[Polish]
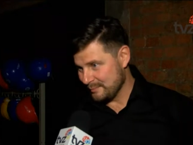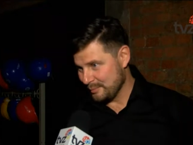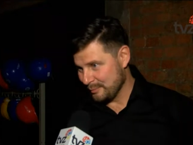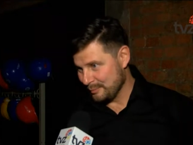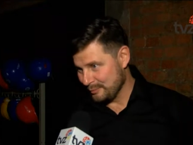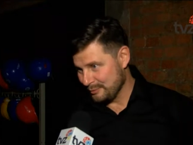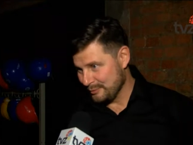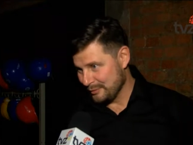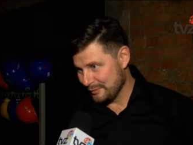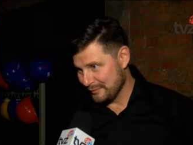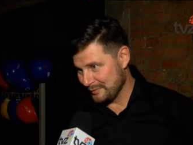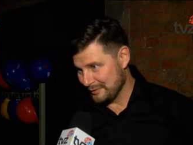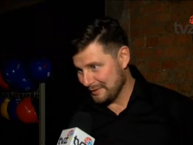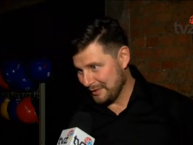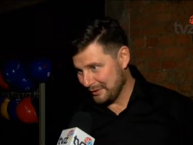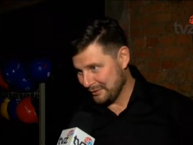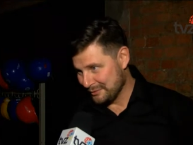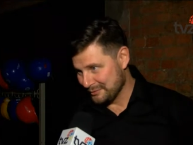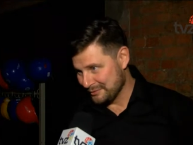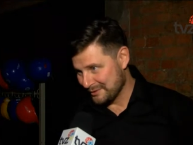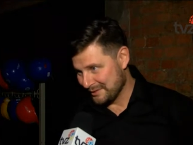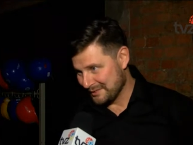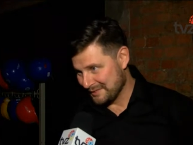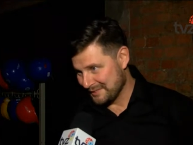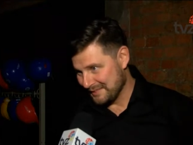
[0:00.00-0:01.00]
Południowej na
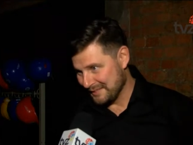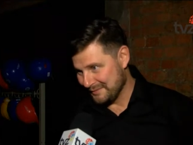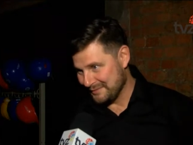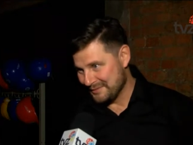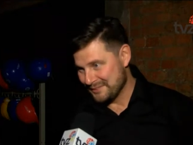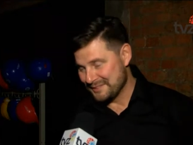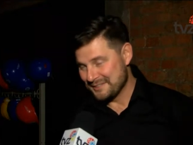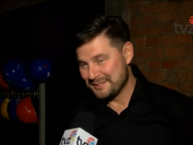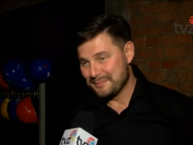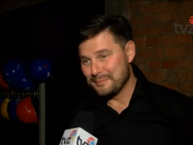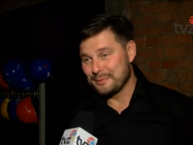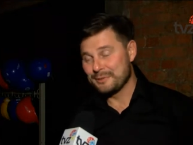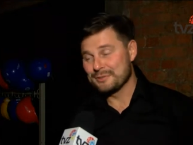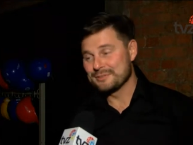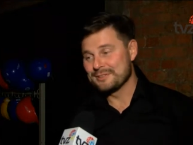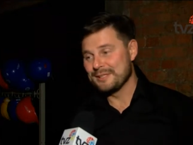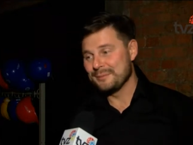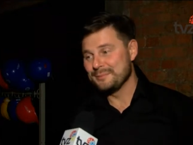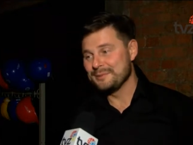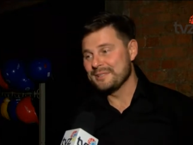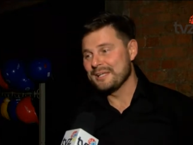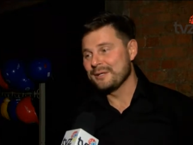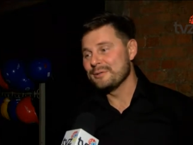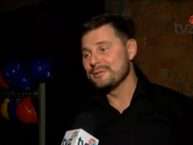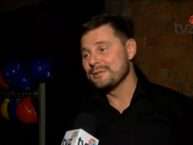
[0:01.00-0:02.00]
koncertach, więc nie mogę z
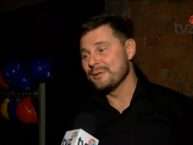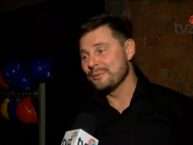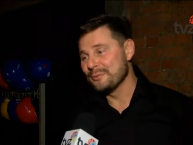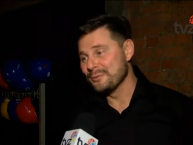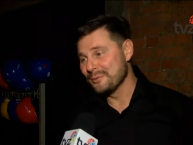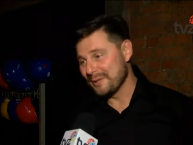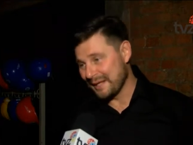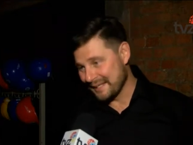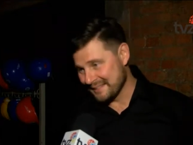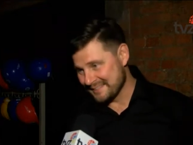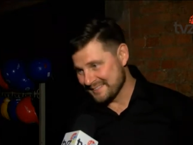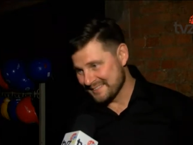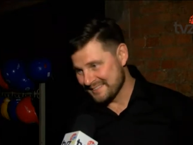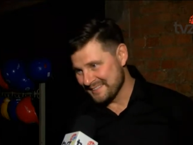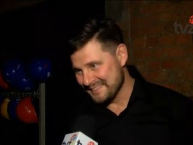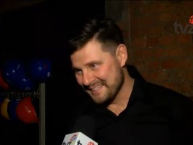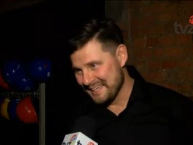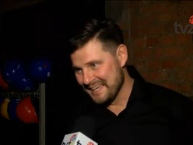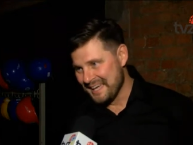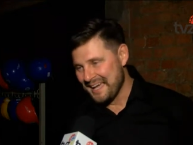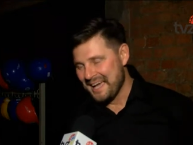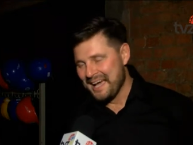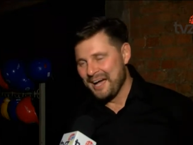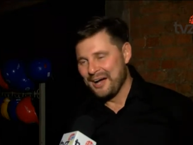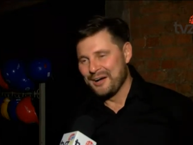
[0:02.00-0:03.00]
nami na inauguracji.
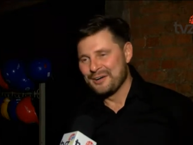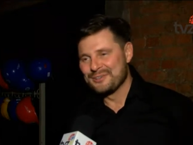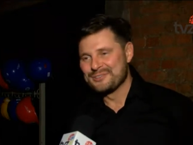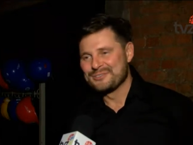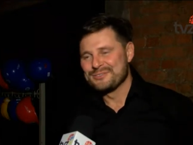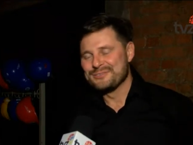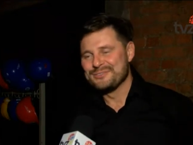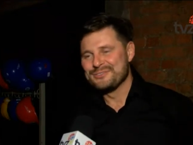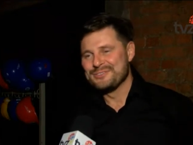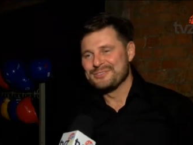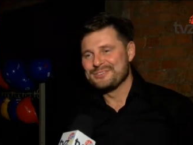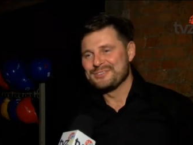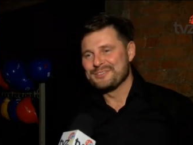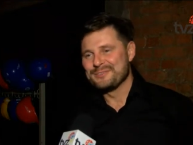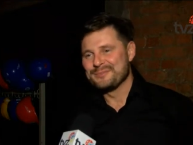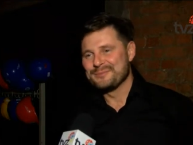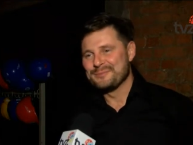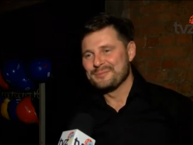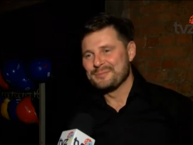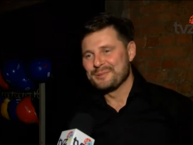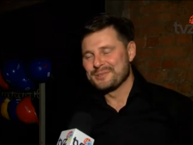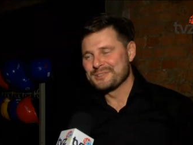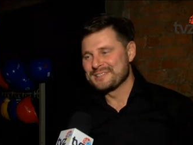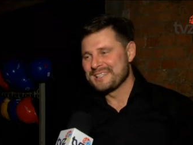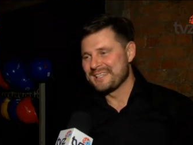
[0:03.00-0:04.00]
Oczywiście
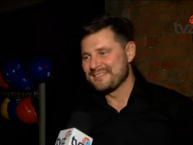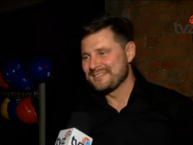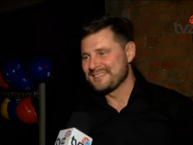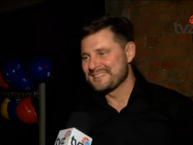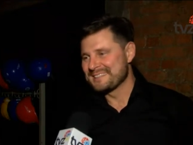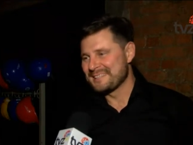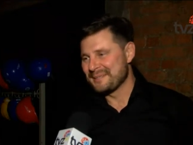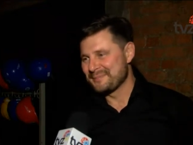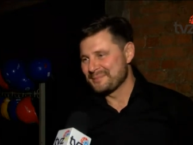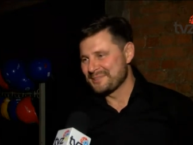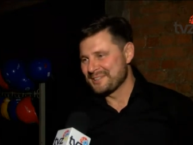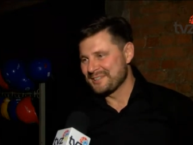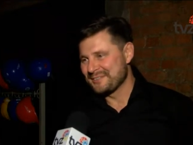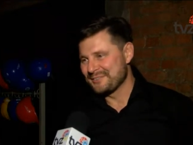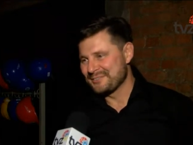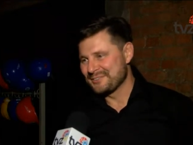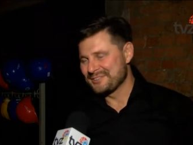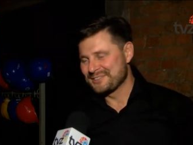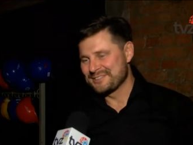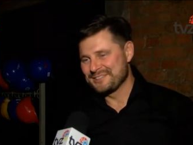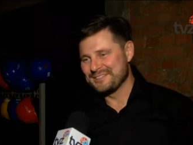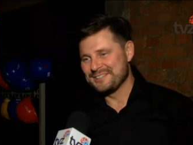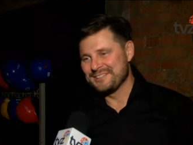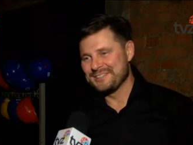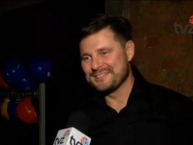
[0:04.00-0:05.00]
pozdrawia Zabrze i
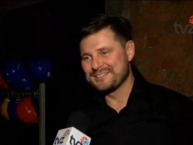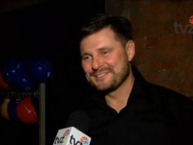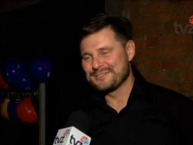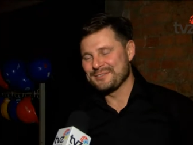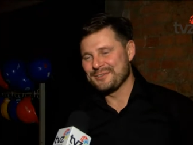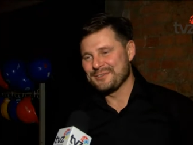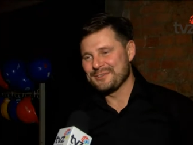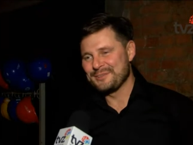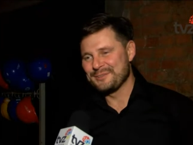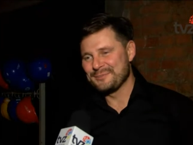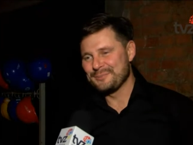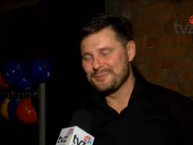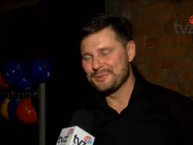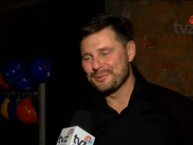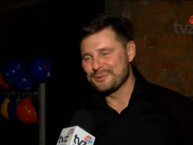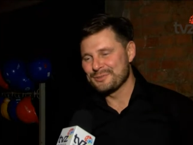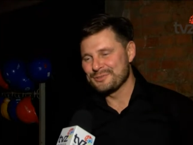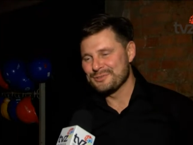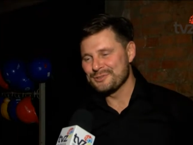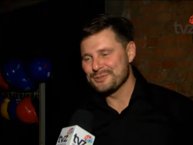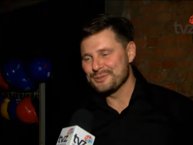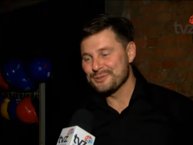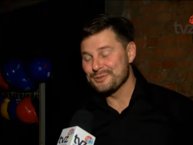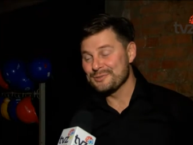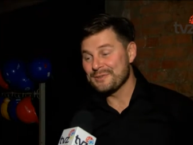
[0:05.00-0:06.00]
wszystkich swoich
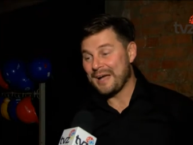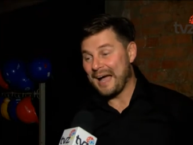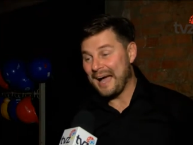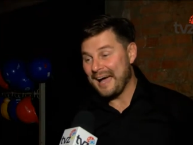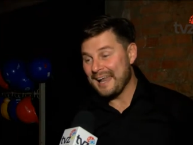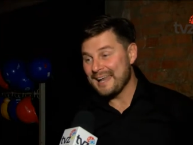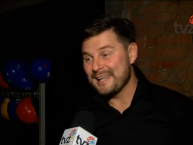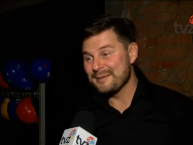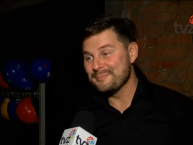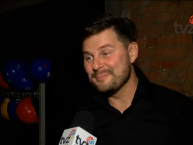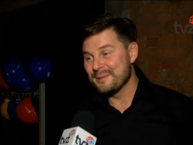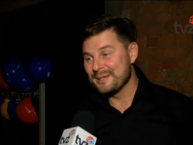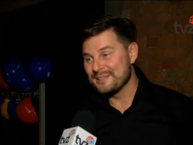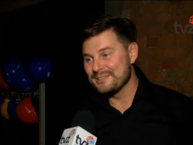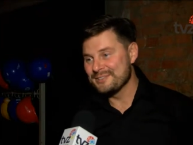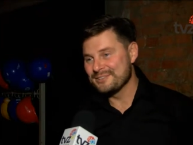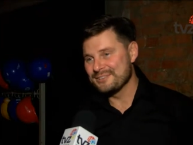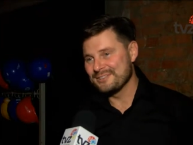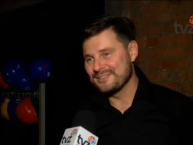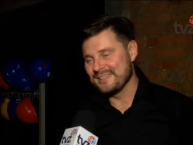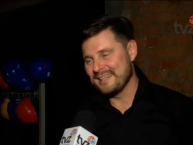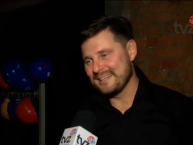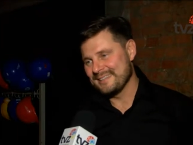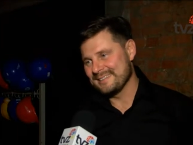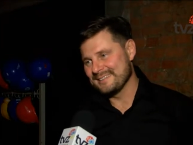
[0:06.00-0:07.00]
miłośników, ale
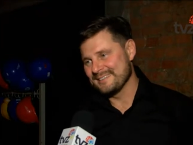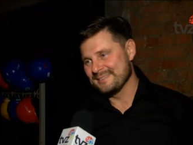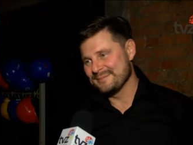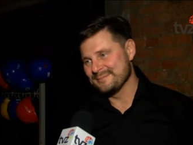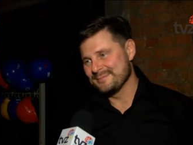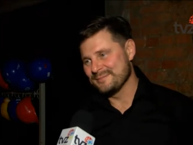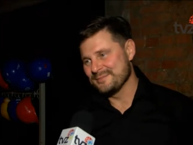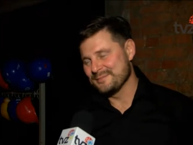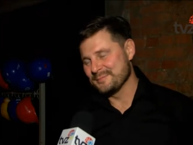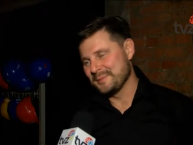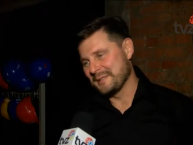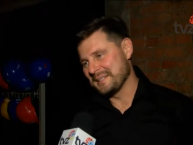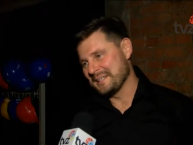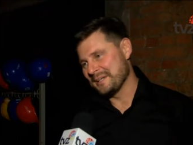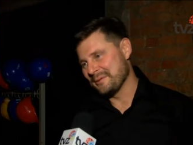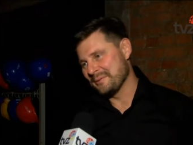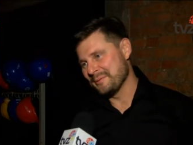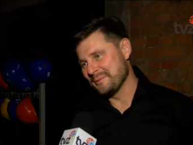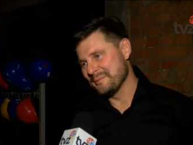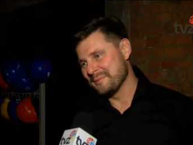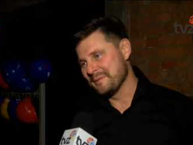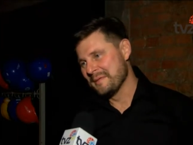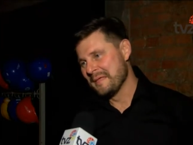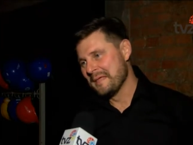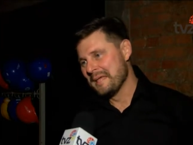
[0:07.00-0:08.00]
będzie na tym wspaniałym